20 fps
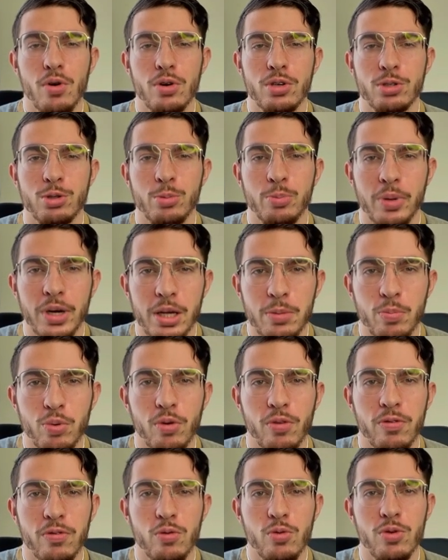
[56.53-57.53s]
Je prie pour
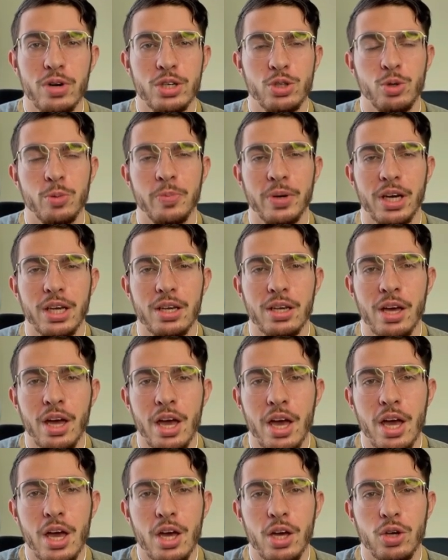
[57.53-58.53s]
vous et je prie
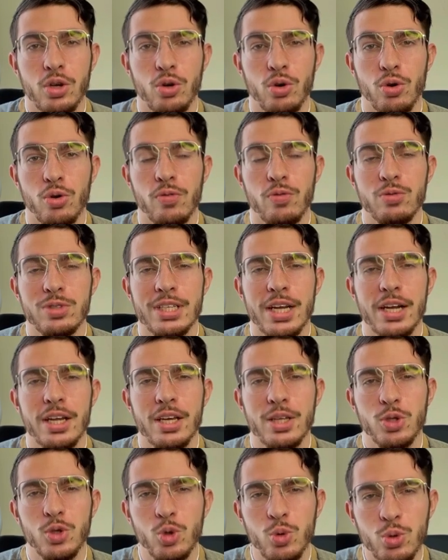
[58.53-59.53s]
que vous alliez
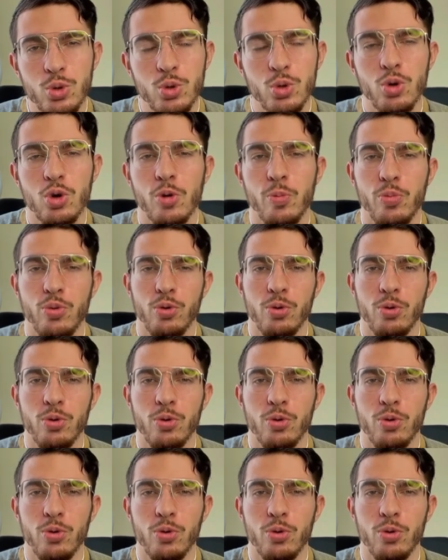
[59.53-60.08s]
toujours plus